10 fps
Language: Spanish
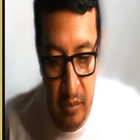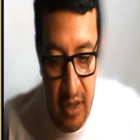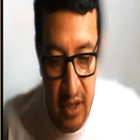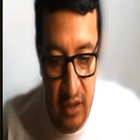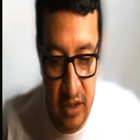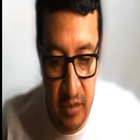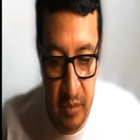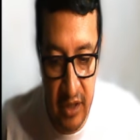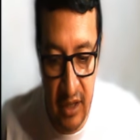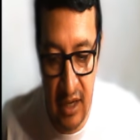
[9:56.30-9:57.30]
pero sin
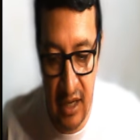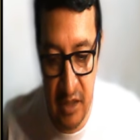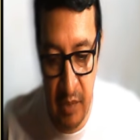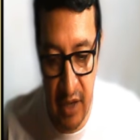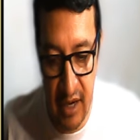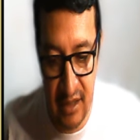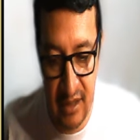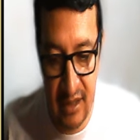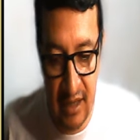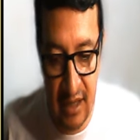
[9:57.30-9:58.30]
perder la
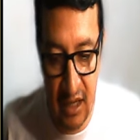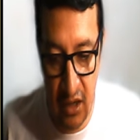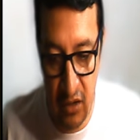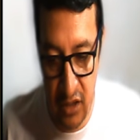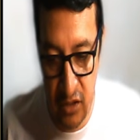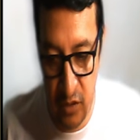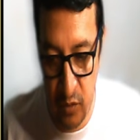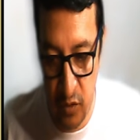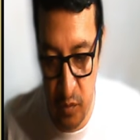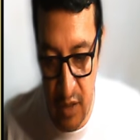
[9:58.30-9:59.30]
esperanza de que ahora
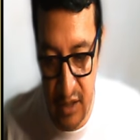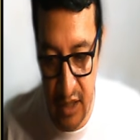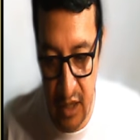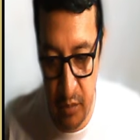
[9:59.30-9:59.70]
somos más y que